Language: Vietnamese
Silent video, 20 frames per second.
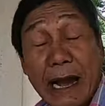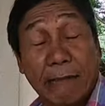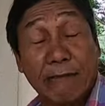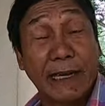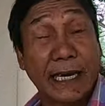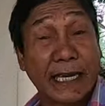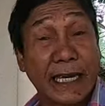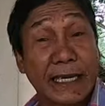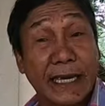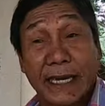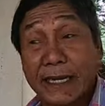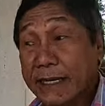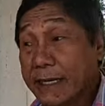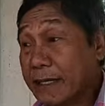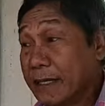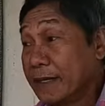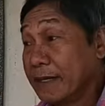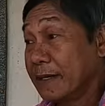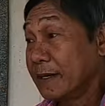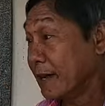ổng là cái gì
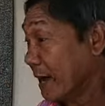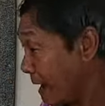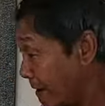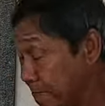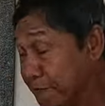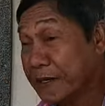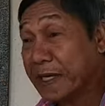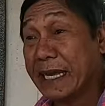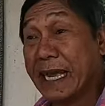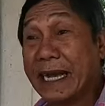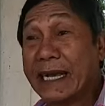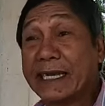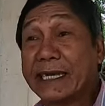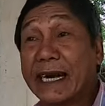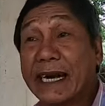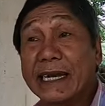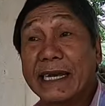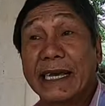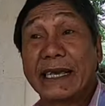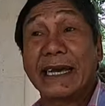ổng chỉ ăn
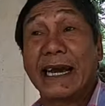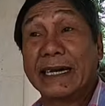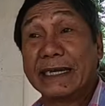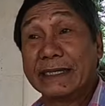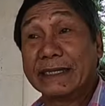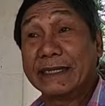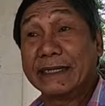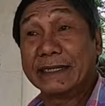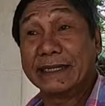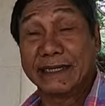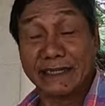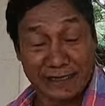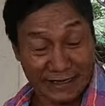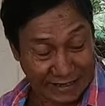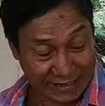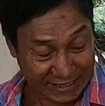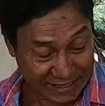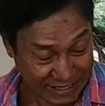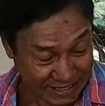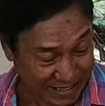chơi là dân dạ.
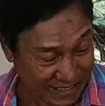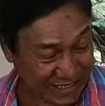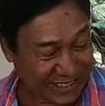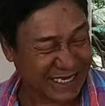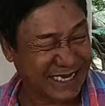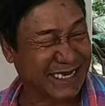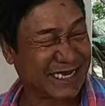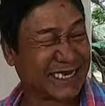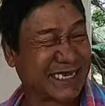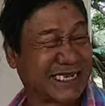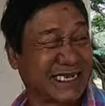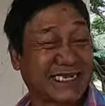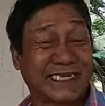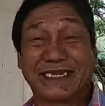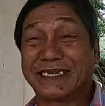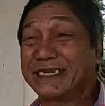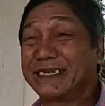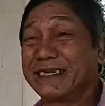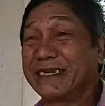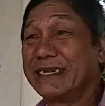đó, đó, đó,
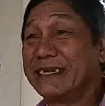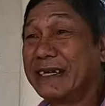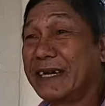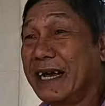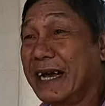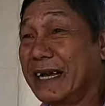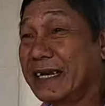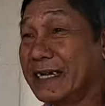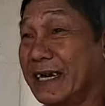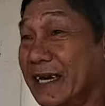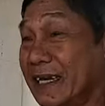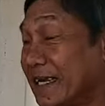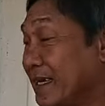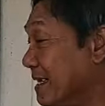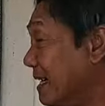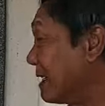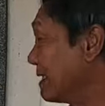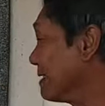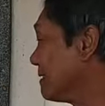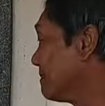đó, đó ăn chơi là
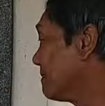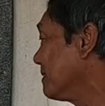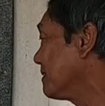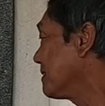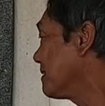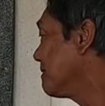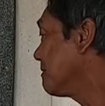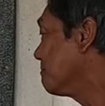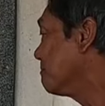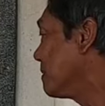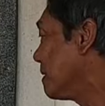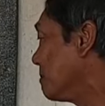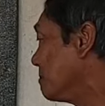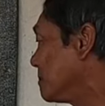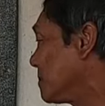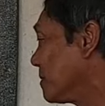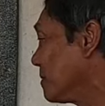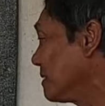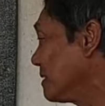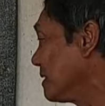dân thôi chứ không
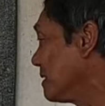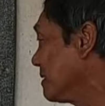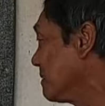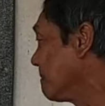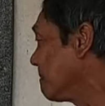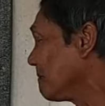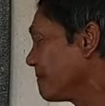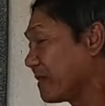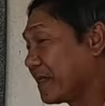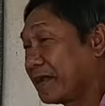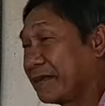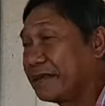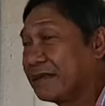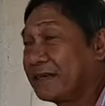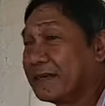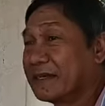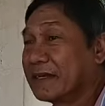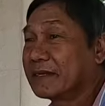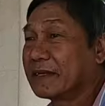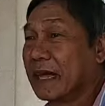không có gì đó
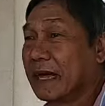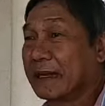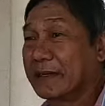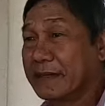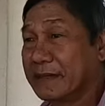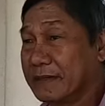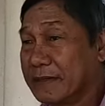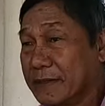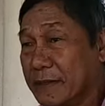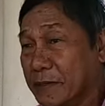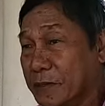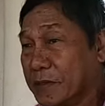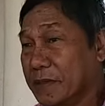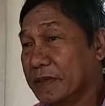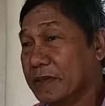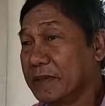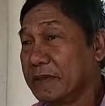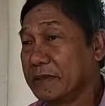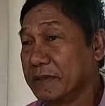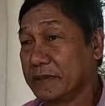tại nói
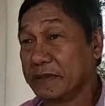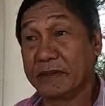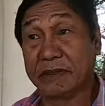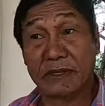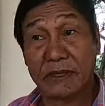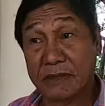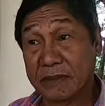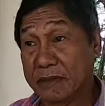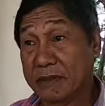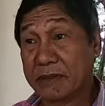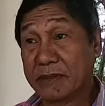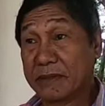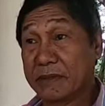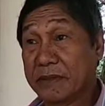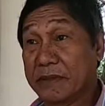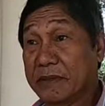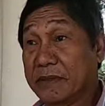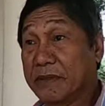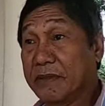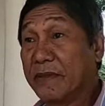đây là
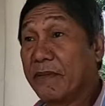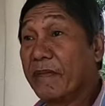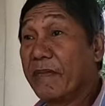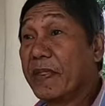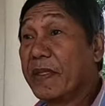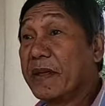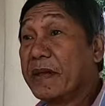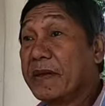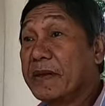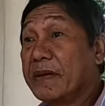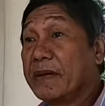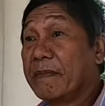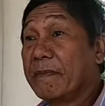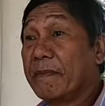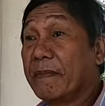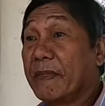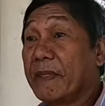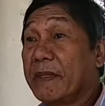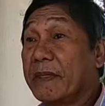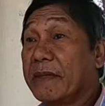cái câu trả lời thích
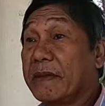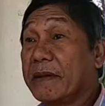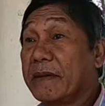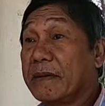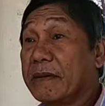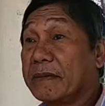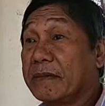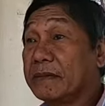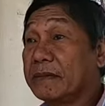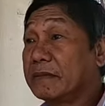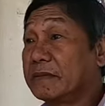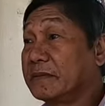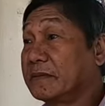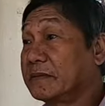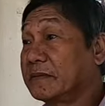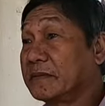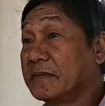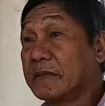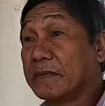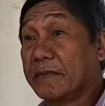đáng nhất của chú dành
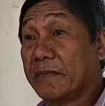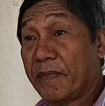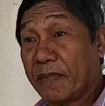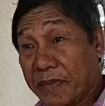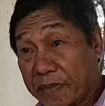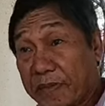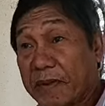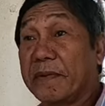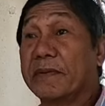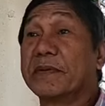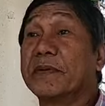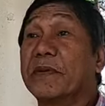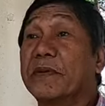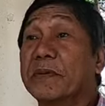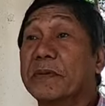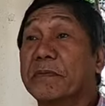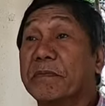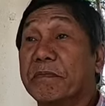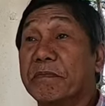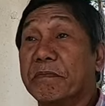cho những người mà ừ.
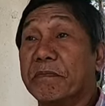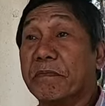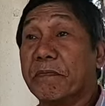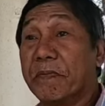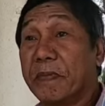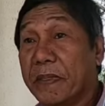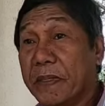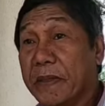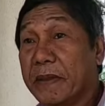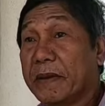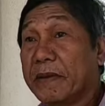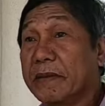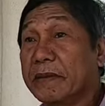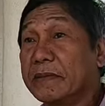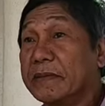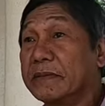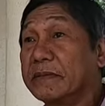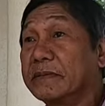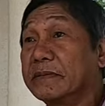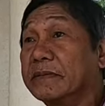có việc lên
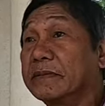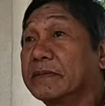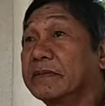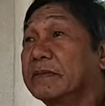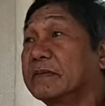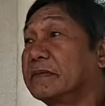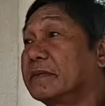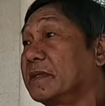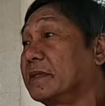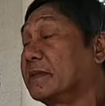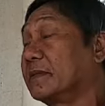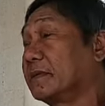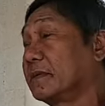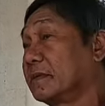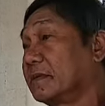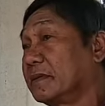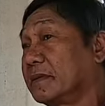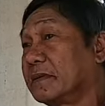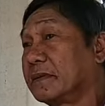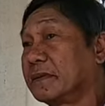những cái sơ
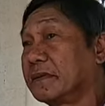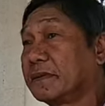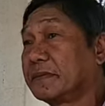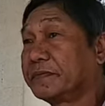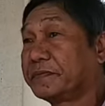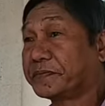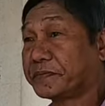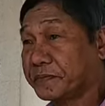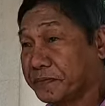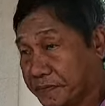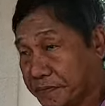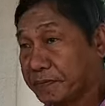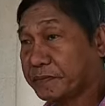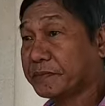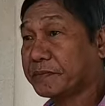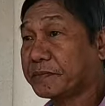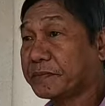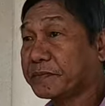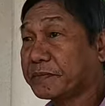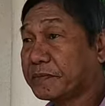những cái câu chuyện mà
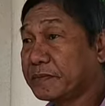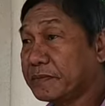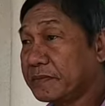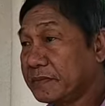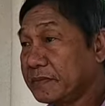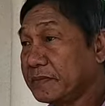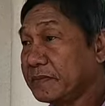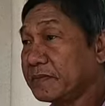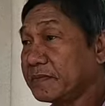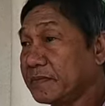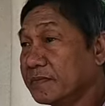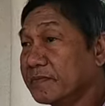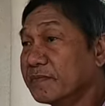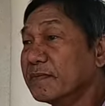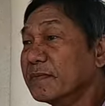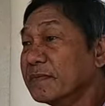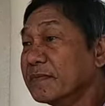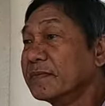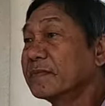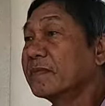nó nó nó
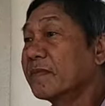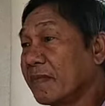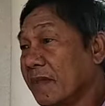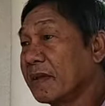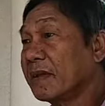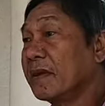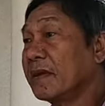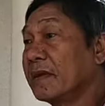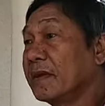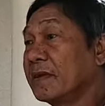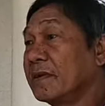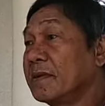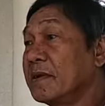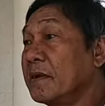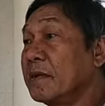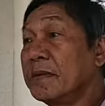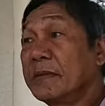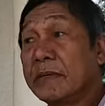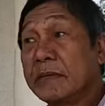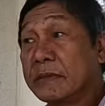quá ừ, chắc
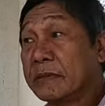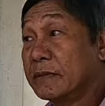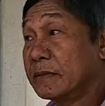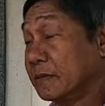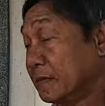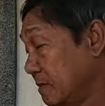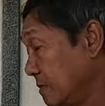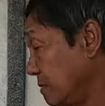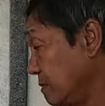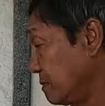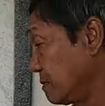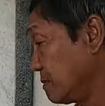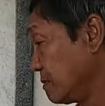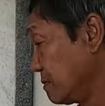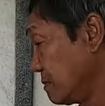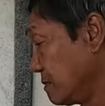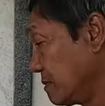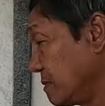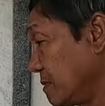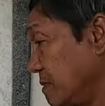nó có thể là ông
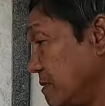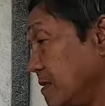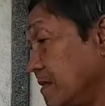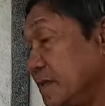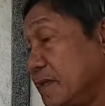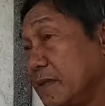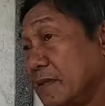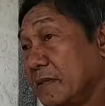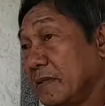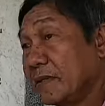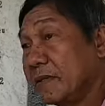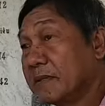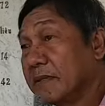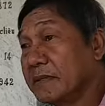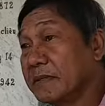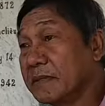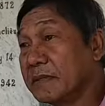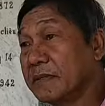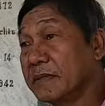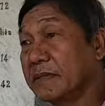ngắt tiền ừ. ngắt
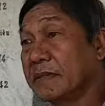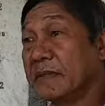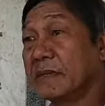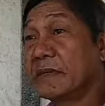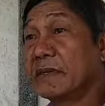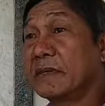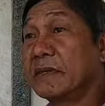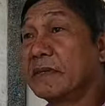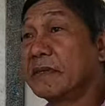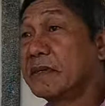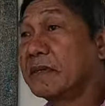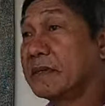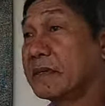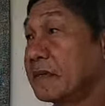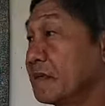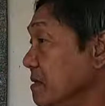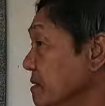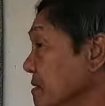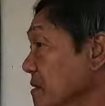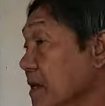khúc để mà ông đi chơi thì
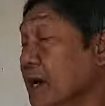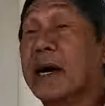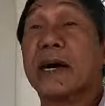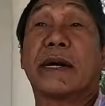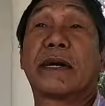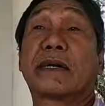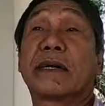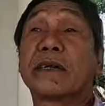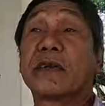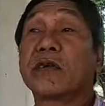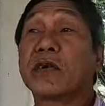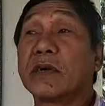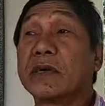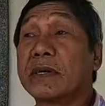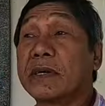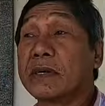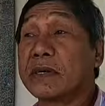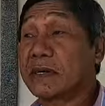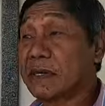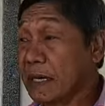có ờ cái đó
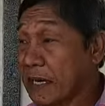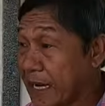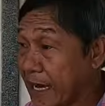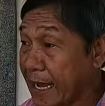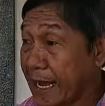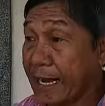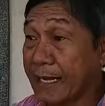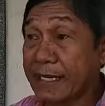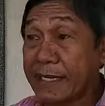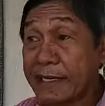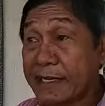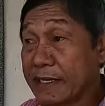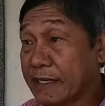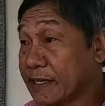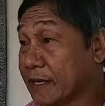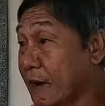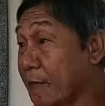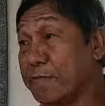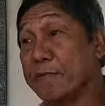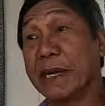có chẳng dạ. hạn như là
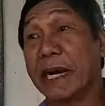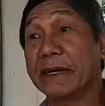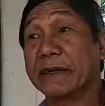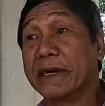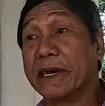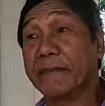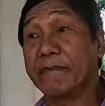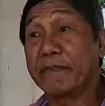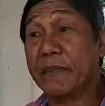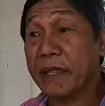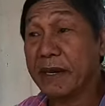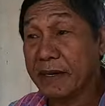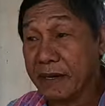không cần đếm